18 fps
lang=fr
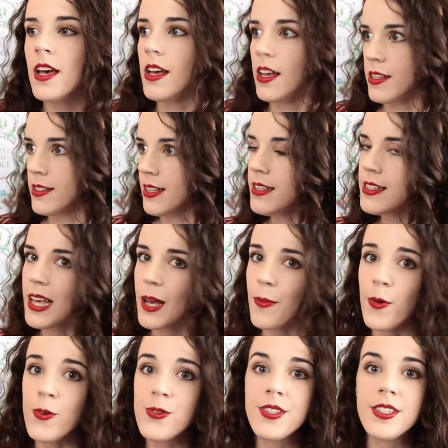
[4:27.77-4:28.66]
et
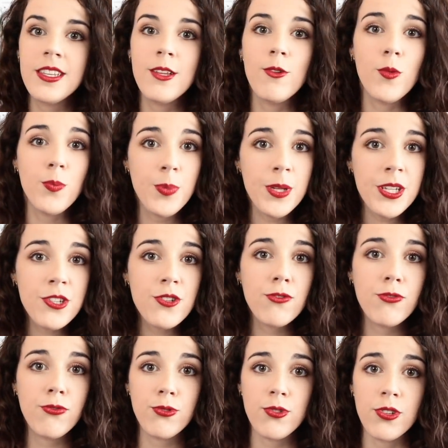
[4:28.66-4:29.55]
sincèrement si le pitch
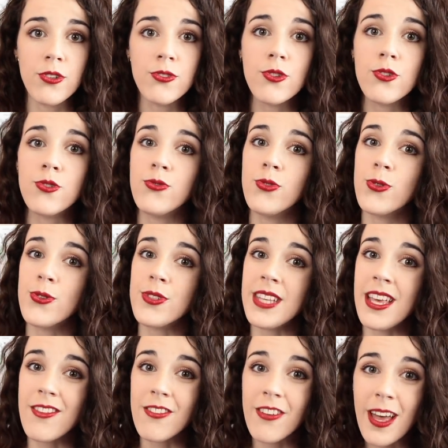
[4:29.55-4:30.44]
vous tente je vous
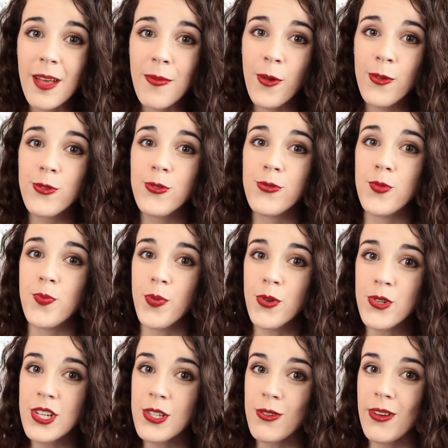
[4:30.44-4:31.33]
conseille vraiment de vous
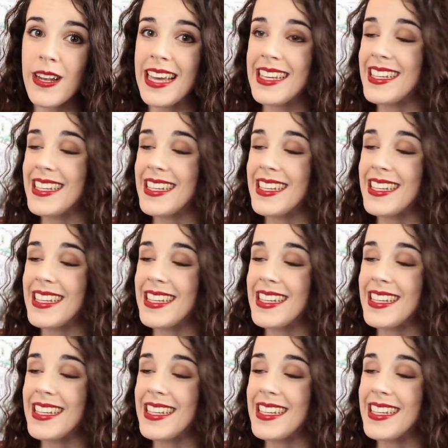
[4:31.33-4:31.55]
pencher sur la